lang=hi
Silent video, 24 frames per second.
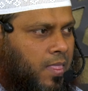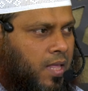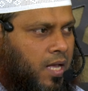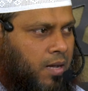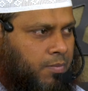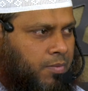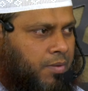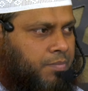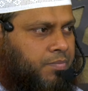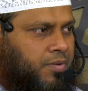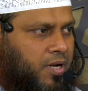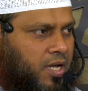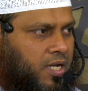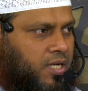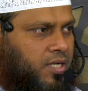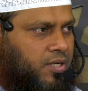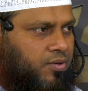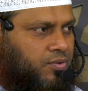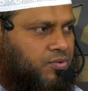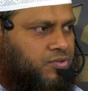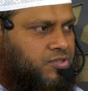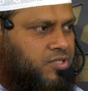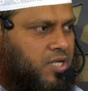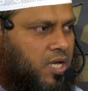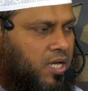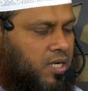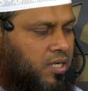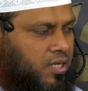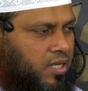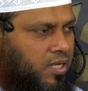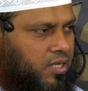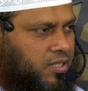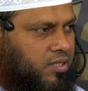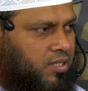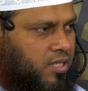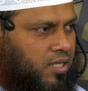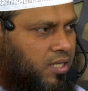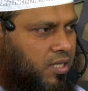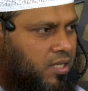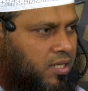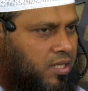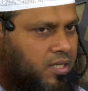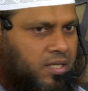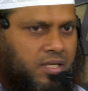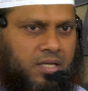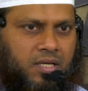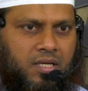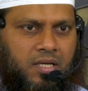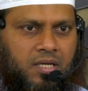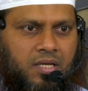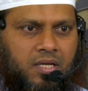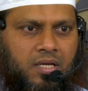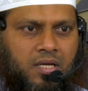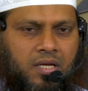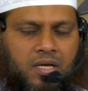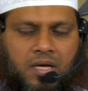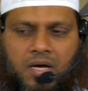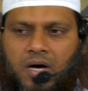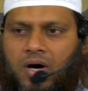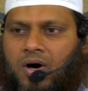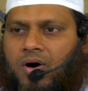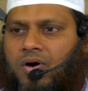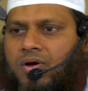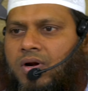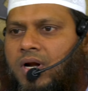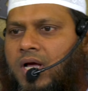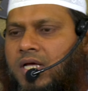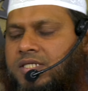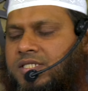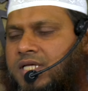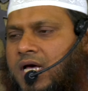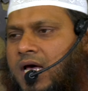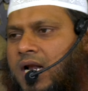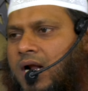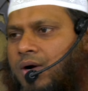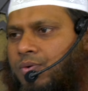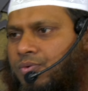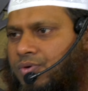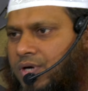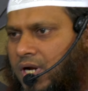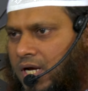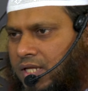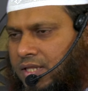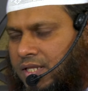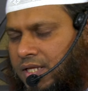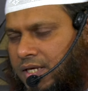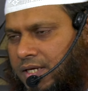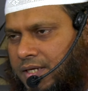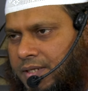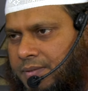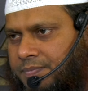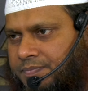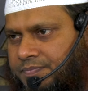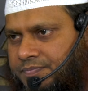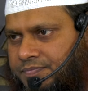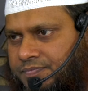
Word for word: हम अपना ही नुकसान करते हैं और खसारा उठाते हैं